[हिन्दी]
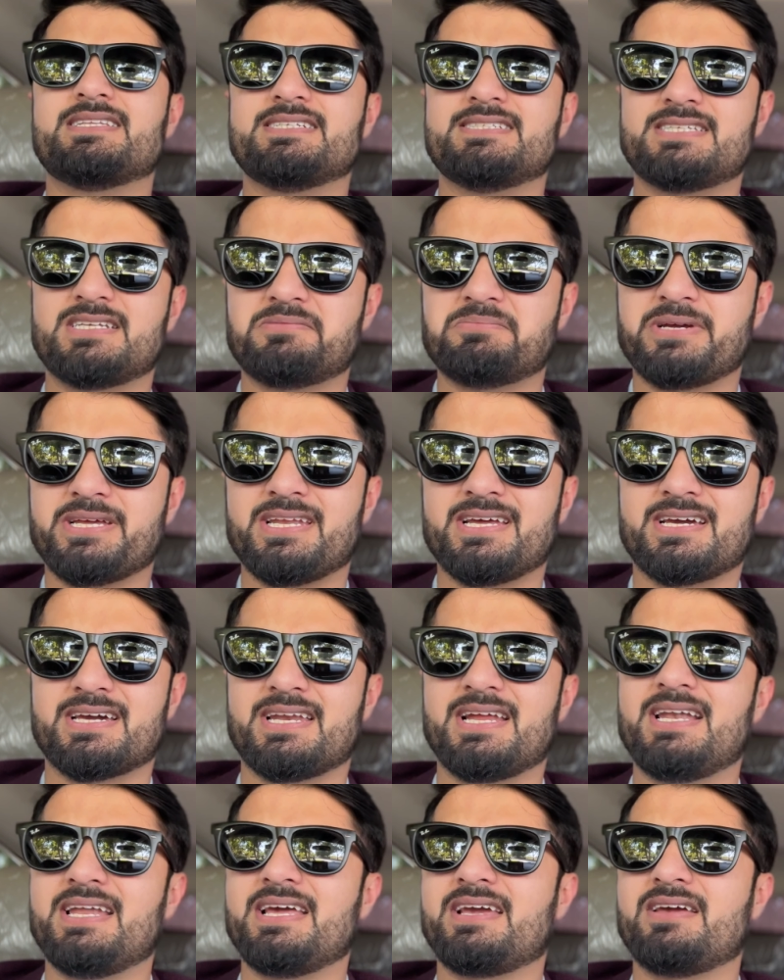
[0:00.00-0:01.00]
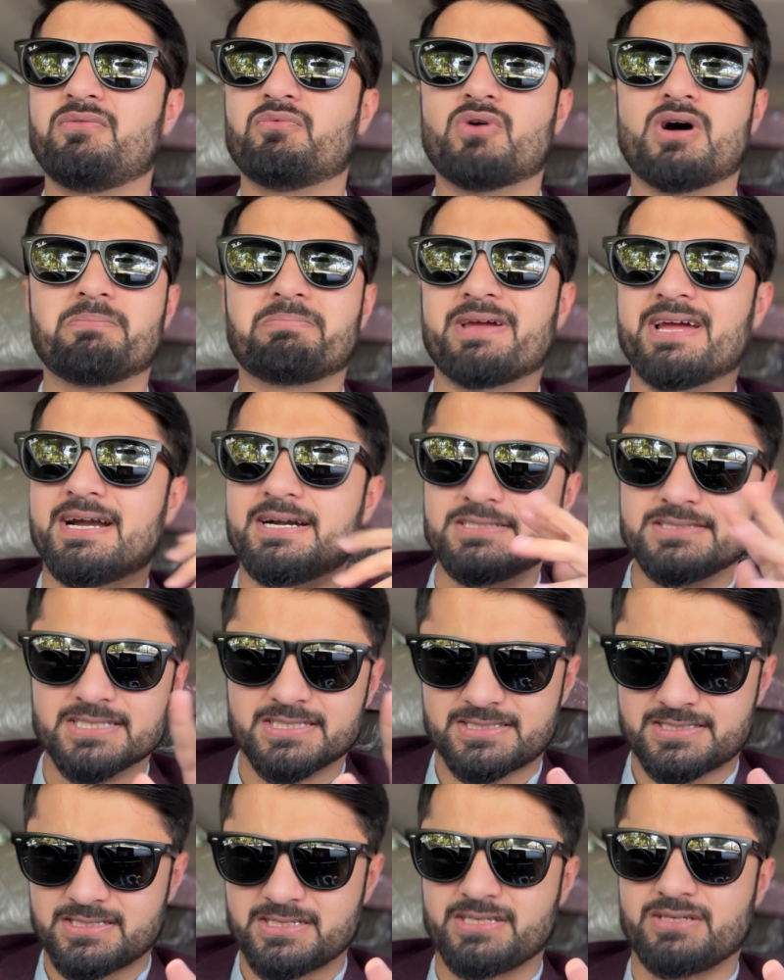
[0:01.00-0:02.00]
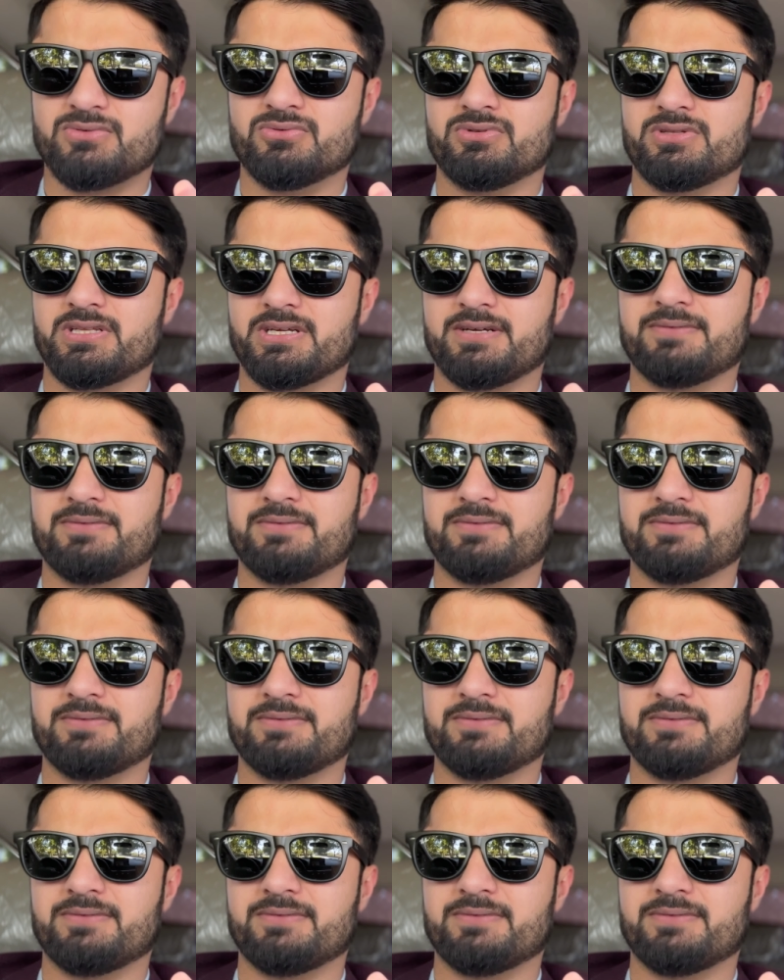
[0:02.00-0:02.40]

तीसरे महीने करें लेकिन वो आपके एडजस्ट नहीं होते